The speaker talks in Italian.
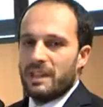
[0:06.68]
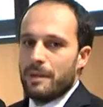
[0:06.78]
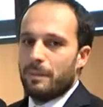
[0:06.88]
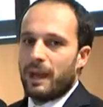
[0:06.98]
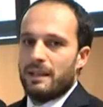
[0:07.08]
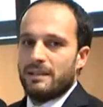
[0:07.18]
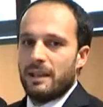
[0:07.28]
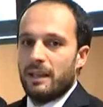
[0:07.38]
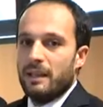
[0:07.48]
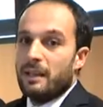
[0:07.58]
e medie
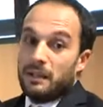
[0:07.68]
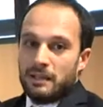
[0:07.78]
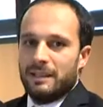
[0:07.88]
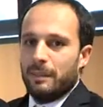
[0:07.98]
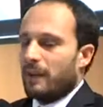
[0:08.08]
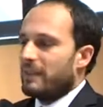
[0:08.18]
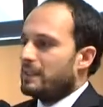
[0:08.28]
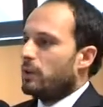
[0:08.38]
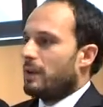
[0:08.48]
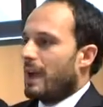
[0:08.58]
imprese
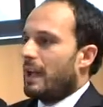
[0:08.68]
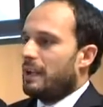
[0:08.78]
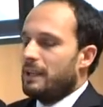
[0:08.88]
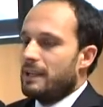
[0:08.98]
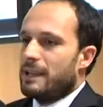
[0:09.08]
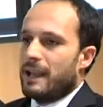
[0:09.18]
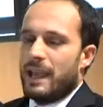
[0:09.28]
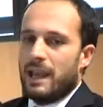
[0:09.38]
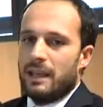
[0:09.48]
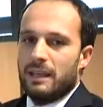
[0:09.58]
tipicamente locali
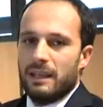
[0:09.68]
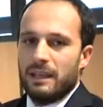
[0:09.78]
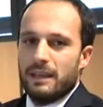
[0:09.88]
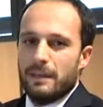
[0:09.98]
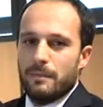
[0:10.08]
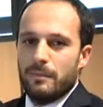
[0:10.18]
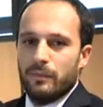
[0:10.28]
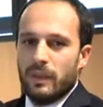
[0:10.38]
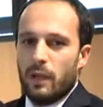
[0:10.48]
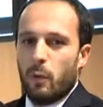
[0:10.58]
che eh,
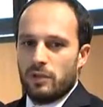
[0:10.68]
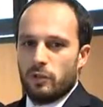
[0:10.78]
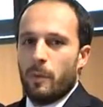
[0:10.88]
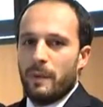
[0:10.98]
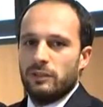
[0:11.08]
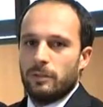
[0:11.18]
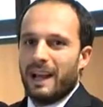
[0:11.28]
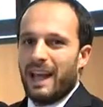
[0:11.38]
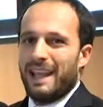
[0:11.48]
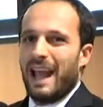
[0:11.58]
in questo momento
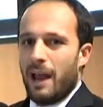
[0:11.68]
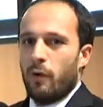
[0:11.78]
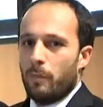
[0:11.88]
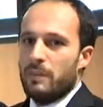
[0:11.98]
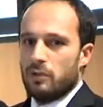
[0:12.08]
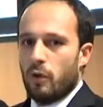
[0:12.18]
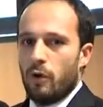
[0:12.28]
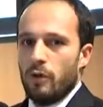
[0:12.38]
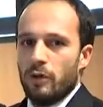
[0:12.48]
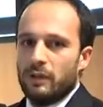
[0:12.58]
magari hanno
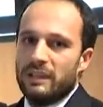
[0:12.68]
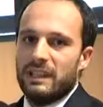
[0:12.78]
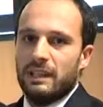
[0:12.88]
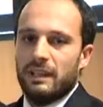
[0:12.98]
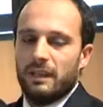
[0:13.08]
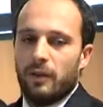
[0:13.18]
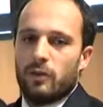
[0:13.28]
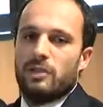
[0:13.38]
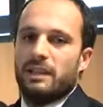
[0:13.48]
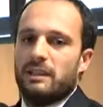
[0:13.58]
bisogno di eh,
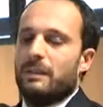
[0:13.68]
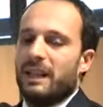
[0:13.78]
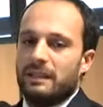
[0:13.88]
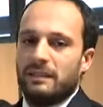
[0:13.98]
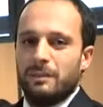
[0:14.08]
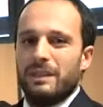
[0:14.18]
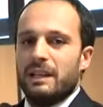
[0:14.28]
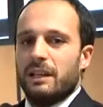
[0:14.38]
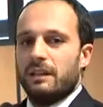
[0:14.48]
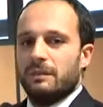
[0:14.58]
conoscere determinati tipi di
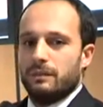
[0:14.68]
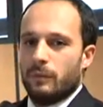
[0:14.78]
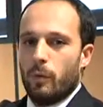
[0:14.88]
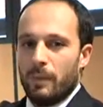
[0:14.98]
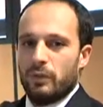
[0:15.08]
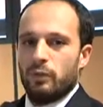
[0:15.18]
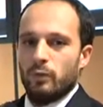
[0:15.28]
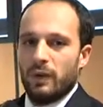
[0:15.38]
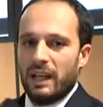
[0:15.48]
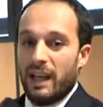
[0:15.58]
mm,
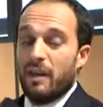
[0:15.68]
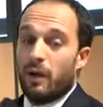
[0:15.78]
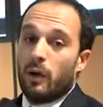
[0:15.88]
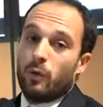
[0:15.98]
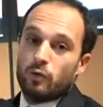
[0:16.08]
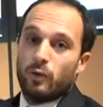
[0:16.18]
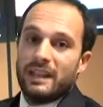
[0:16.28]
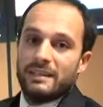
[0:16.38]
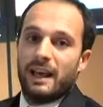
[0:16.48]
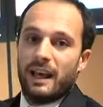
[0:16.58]
coperture, avere una
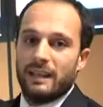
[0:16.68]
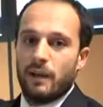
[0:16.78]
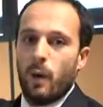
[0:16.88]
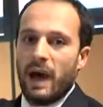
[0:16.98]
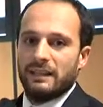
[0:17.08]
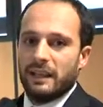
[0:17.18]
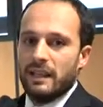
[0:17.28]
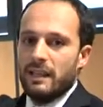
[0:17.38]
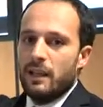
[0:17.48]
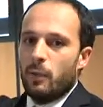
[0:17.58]
consulenza adeguata,
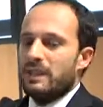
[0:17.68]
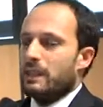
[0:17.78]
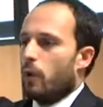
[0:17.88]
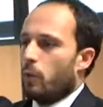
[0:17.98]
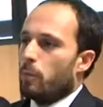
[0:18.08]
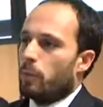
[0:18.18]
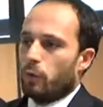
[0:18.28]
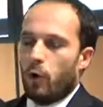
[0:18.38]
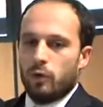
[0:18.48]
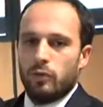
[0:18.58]
quindi non un
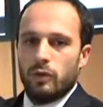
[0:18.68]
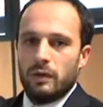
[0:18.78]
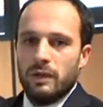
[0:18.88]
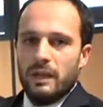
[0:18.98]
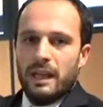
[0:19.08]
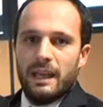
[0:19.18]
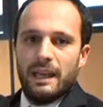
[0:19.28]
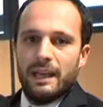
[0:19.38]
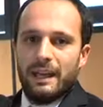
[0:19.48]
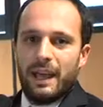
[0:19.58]
prodotto
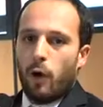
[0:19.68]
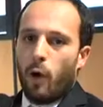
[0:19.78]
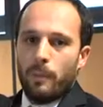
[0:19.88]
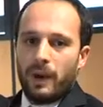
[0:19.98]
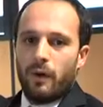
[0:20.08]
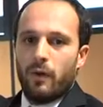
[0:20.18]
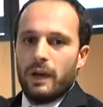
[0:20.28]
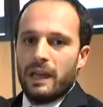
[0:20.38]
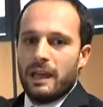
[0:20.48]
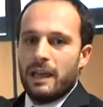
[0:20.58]
eh, che comprano
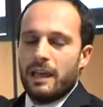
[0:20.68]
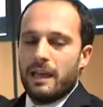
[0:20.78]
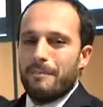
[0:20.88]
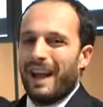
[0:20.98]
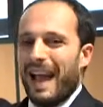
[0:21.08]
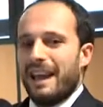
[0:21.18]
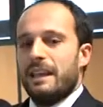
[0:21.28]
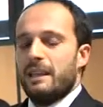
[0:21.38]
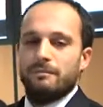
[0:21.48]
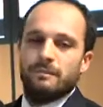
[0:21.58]
e
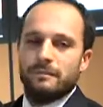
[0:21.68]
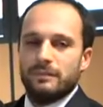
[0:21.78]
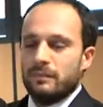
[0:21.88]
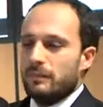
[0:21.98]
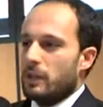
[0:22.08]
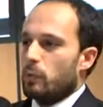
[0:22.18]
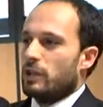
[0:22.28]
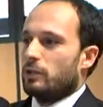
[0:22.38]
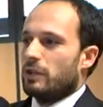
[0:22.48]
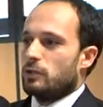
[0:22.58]
magari mh, mm, in un
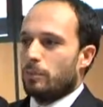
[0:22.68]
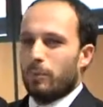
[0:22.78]
certo senso